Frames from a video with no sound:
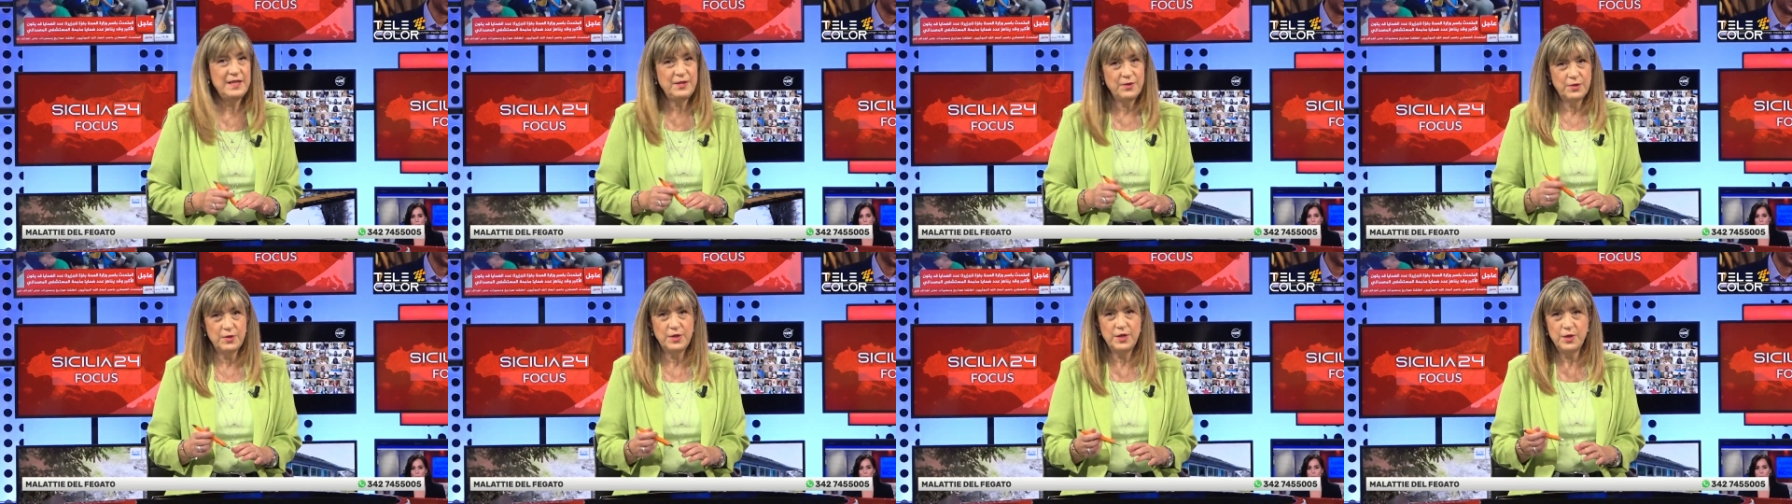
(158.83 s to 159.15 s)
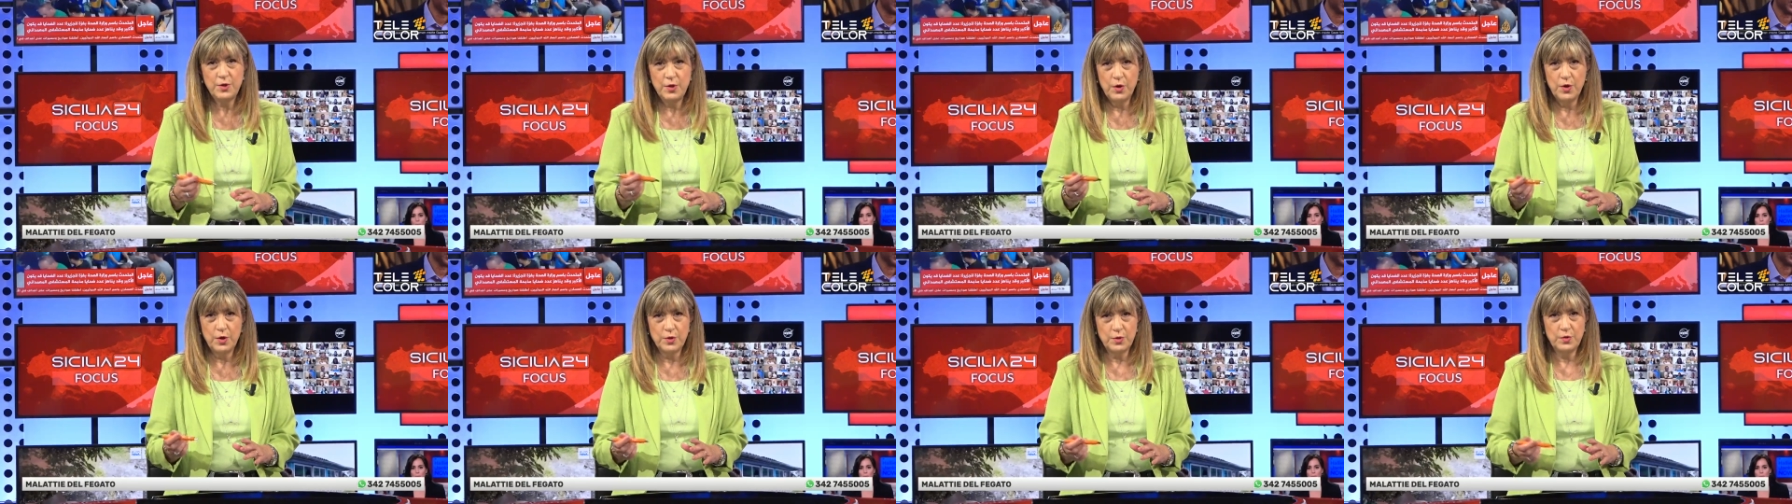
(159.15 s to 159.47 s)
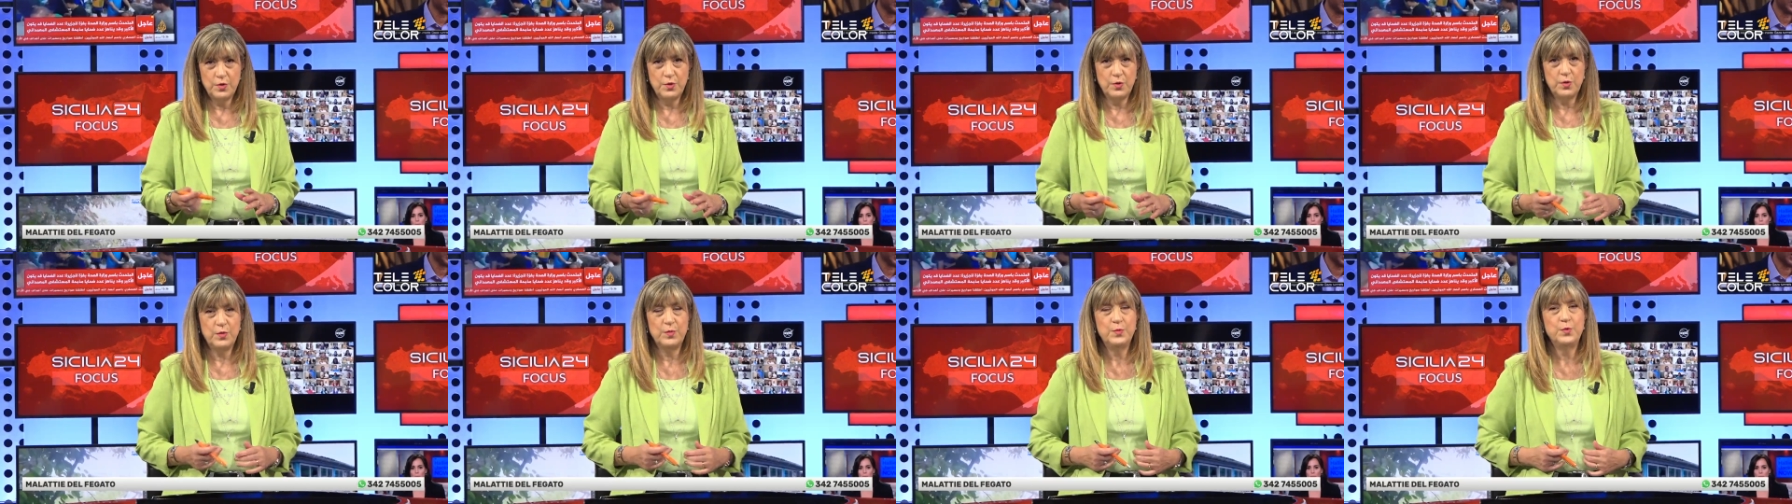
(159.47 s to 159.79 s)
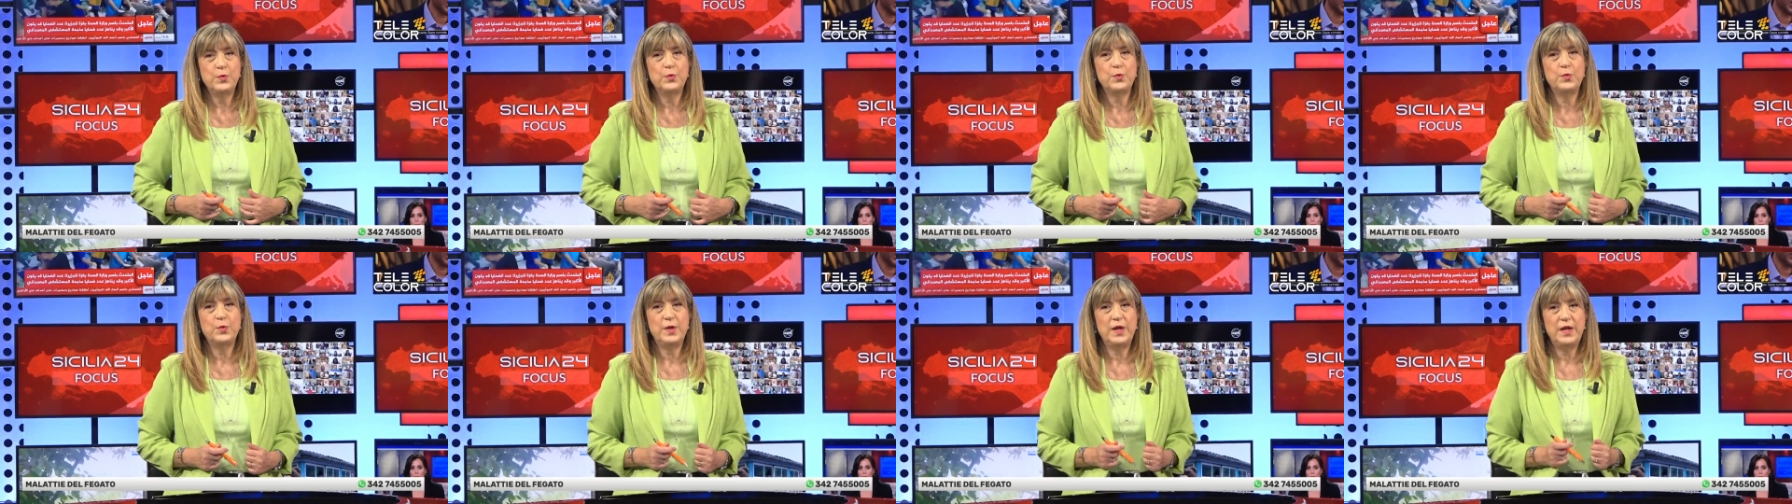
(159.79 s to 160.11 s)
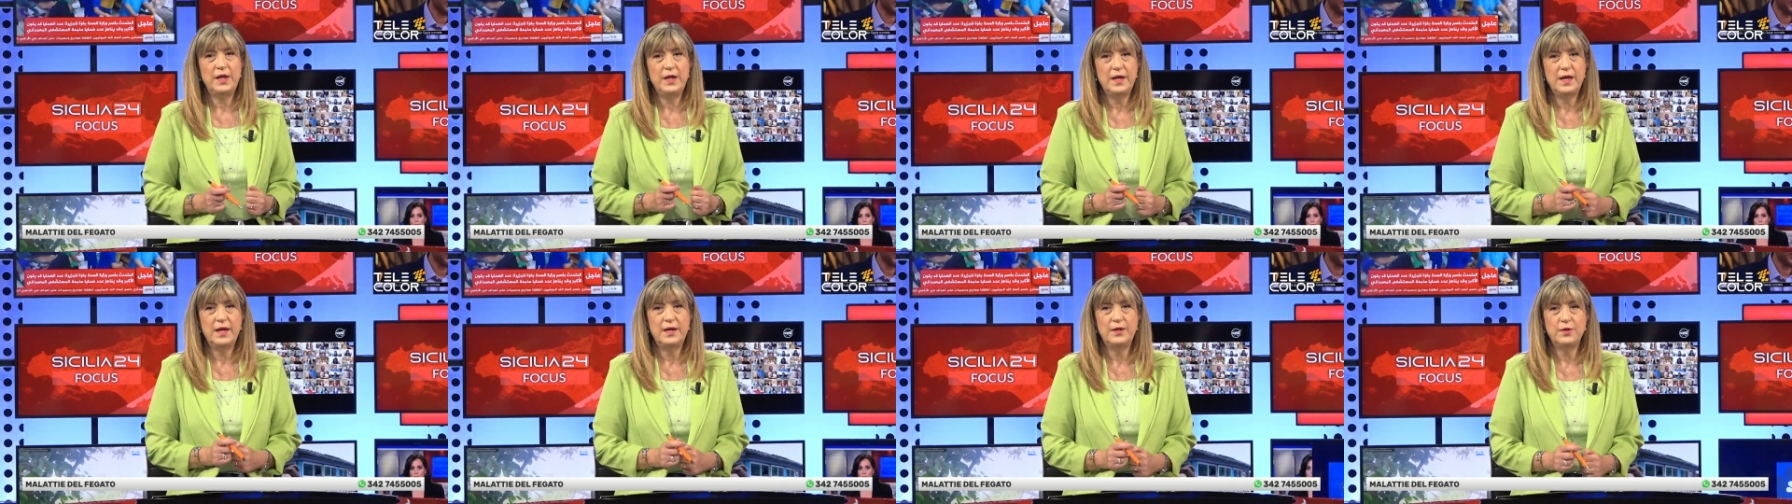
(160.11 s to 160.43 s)
Io ricordo comunque
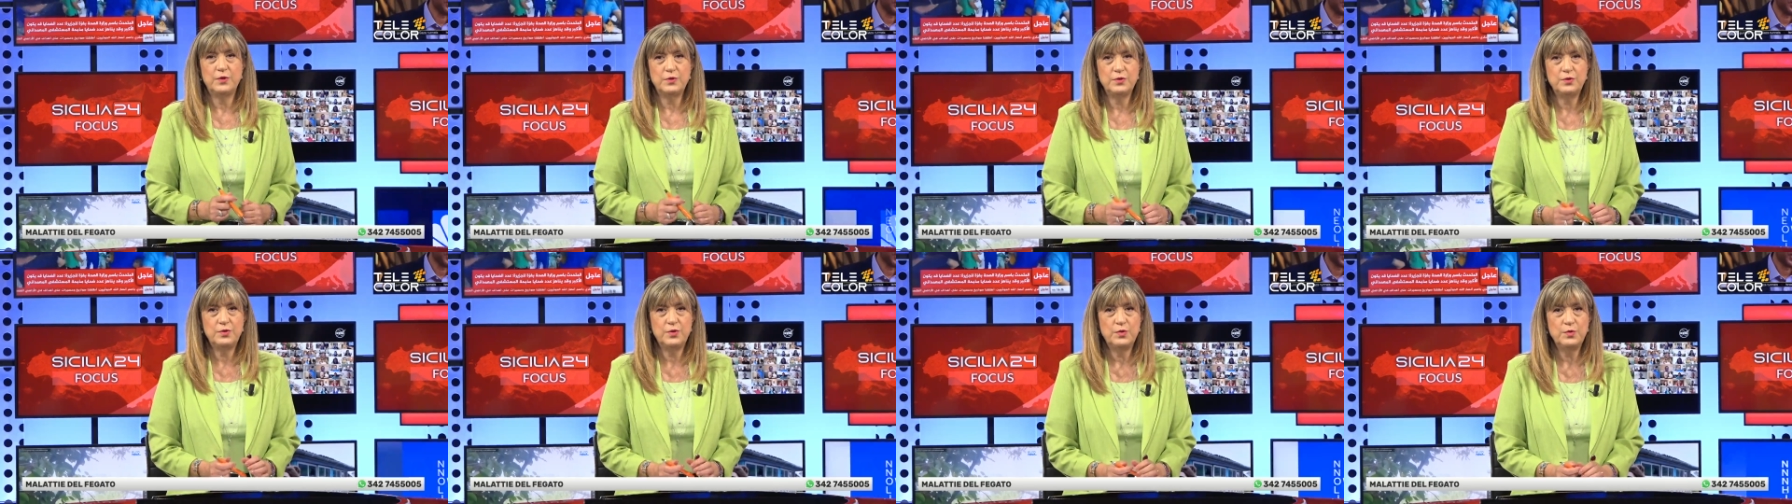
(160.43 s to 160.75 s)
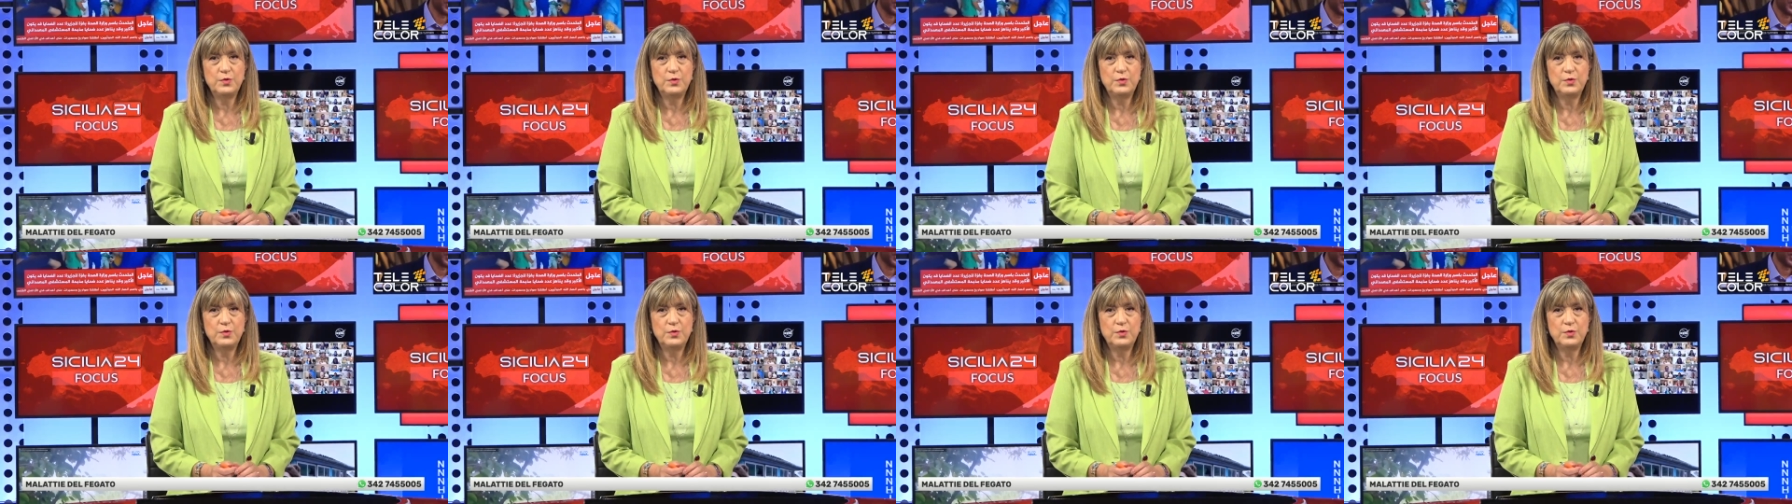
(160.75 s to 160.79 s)
il nostro